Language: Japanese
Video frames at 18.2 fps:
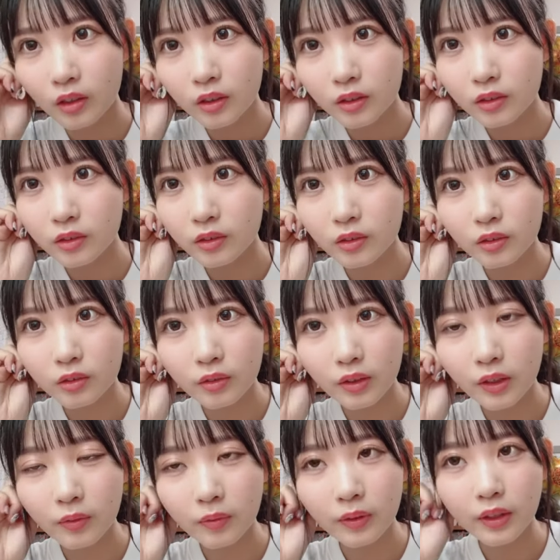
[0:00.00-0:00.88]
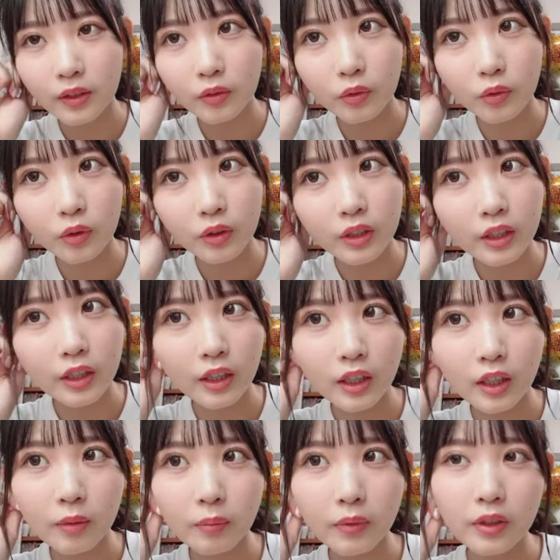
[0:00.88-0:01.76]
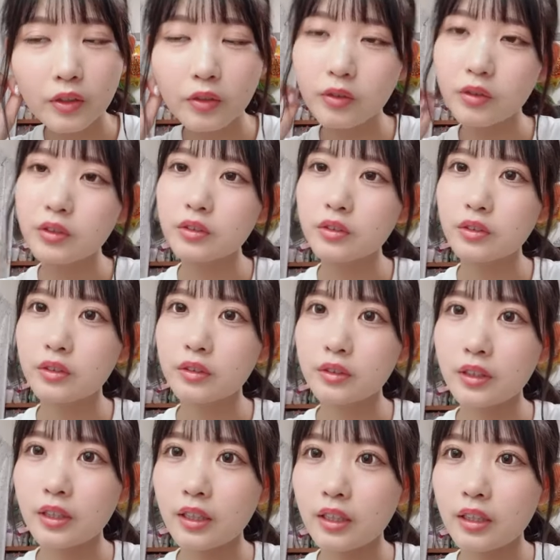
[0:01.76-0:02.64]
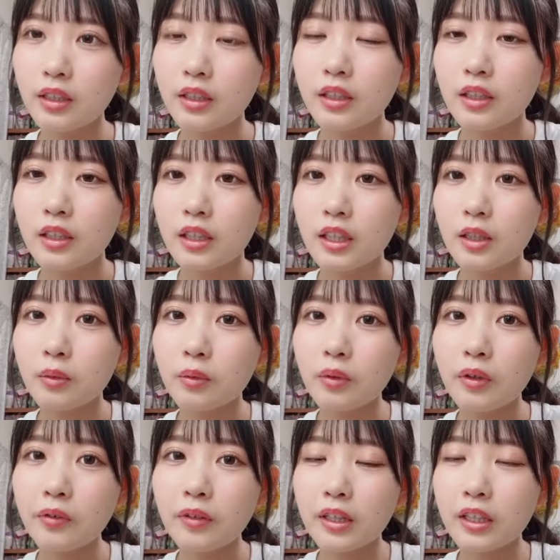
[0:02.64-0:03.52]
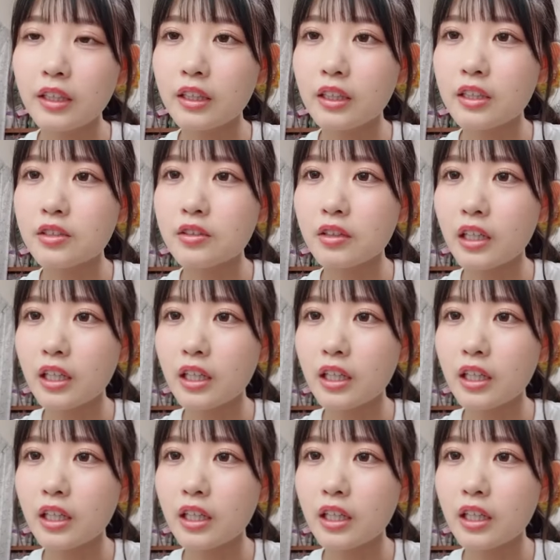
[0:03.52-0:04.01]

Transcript: そう w i f i のご機嫌があんまりよろしくなくてでも w i f i 切った瞬